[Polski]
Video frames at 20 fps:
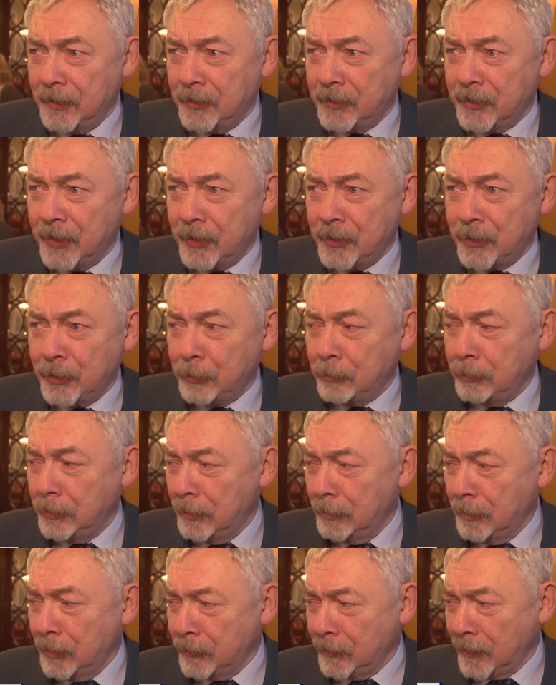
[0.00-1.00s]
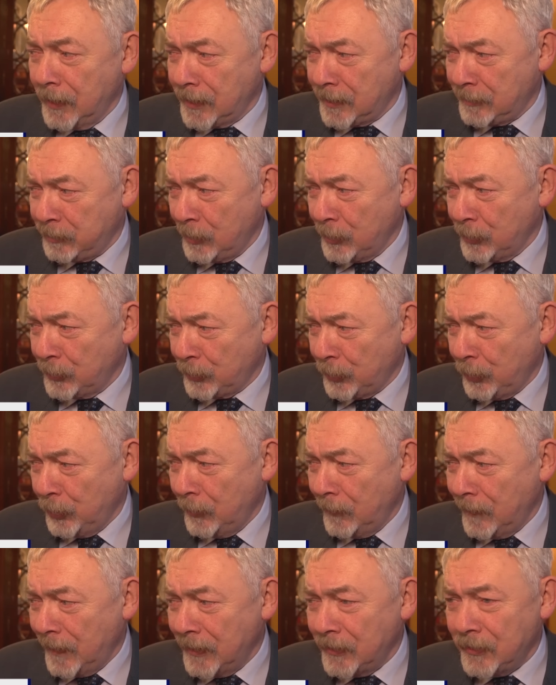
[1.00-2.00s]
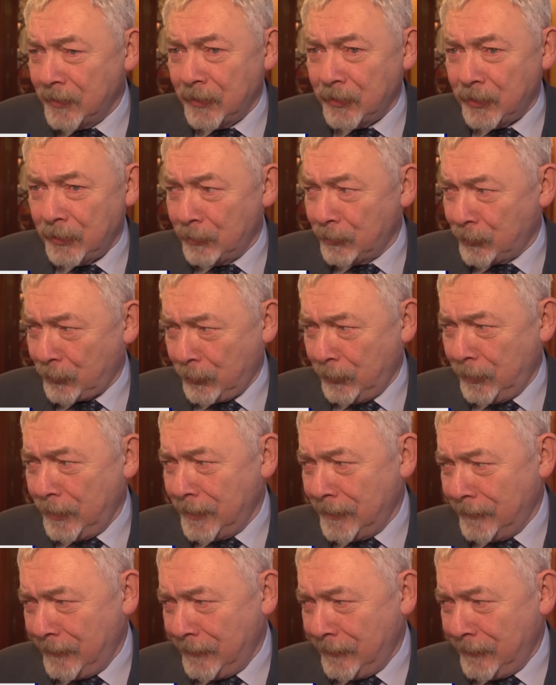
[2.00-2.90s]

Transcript: rzeczy, które można sponsorować, że ciężko jest